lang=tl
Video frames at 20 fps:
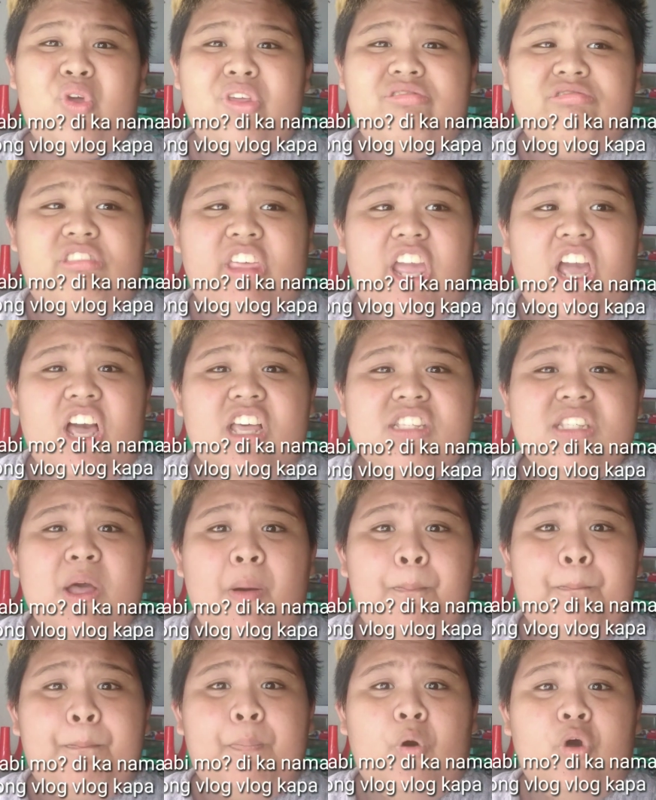Doy, hindi ka
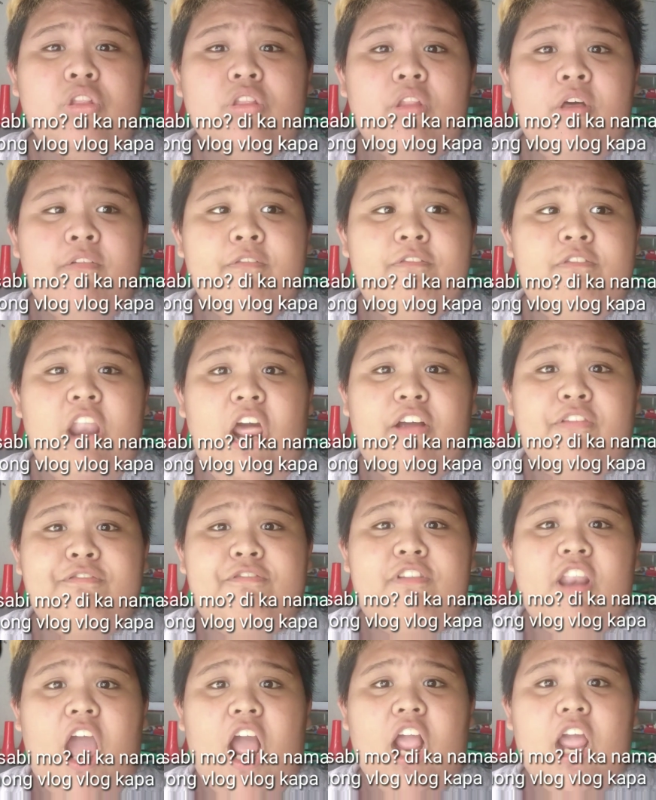kasampot.
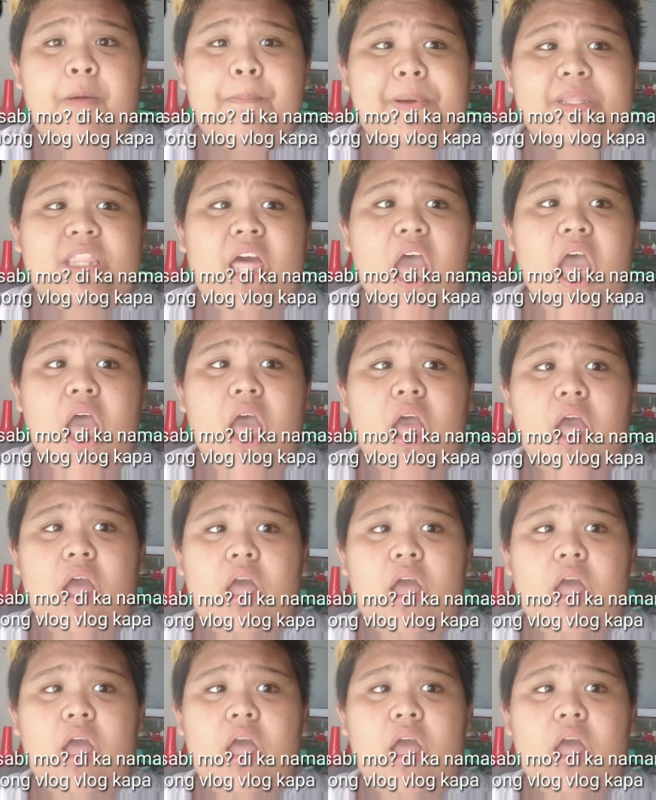Vlog-vlog ka pa da.